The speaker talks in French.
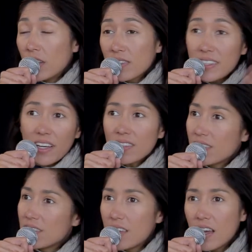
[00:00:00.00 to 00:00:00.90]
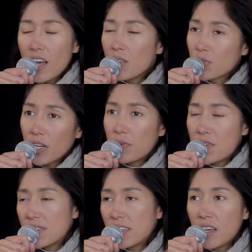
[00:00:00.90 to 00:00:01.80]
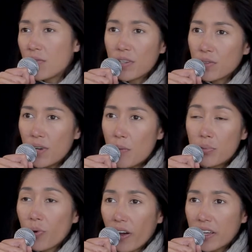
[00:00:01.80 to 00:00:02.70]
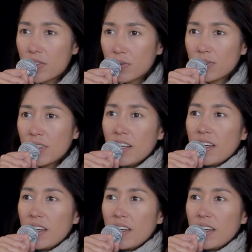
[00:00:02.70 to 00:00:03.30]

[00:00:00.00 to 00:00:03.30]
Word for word: très cartésienne, où je réfléchissais avec euh, la pure raison.